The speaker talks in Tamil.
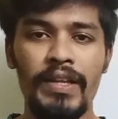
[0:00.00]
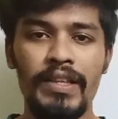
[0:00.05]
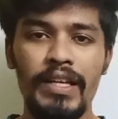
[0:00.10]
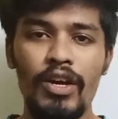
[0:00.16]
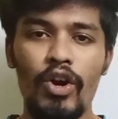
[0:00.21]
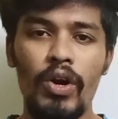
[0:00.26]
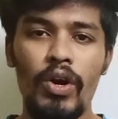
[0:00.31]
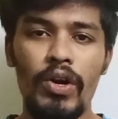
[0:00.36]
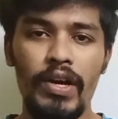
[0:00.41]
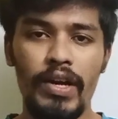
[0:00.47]
பற்றி
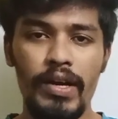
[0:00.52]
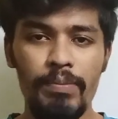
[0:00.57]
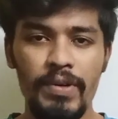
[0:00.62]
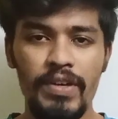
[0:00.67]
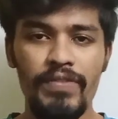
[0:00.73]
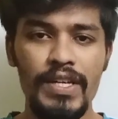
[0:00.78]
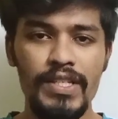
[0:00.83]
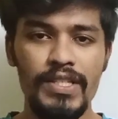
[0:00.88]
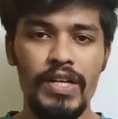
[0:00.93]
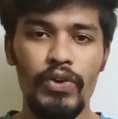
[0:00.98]
நான் ஆல்ரெடி
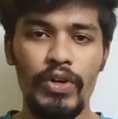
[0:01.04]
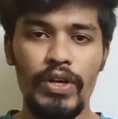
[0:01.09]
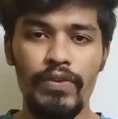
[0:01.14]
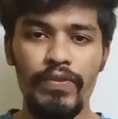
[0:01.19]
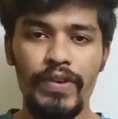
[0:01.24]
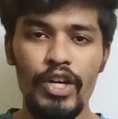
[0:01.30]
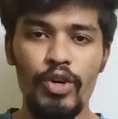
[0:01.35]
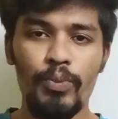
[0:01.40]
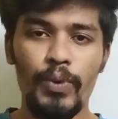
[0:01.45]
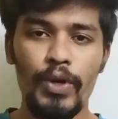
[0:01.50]
ப்ரீவியஸாக வந்துட்டு
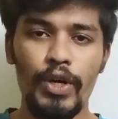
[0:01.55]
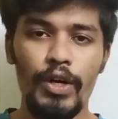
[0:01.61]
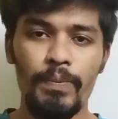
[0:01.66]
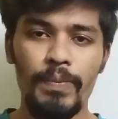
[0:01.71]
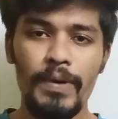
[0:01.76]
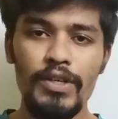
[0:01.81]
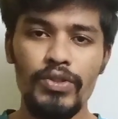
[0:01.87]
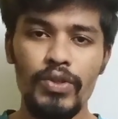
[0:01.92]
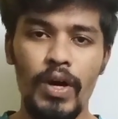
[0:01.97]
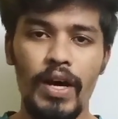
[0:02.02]
வீடியோ
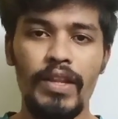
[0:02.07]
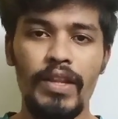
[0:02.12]
போட்டிருப்பேன் ஸோ